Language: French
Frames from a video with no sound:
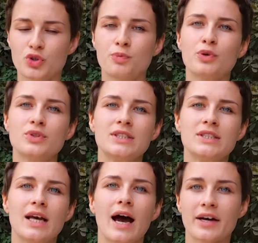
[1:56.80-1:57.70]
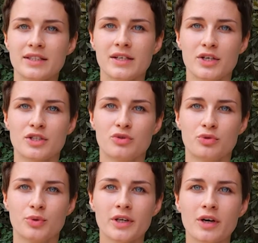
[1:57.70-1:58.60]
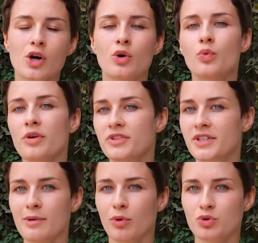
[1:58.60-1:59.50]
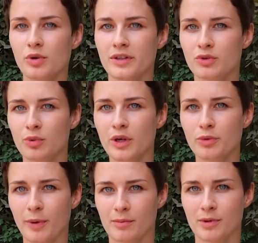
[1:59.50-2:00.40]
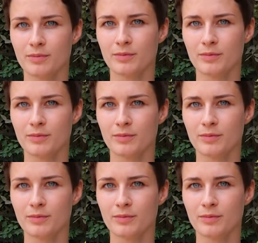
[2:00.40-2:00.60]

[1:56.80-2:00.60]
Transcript: Tu peux aussi arrêter d'acheter du cuir ou éviter les produits avec de l'huile de palme.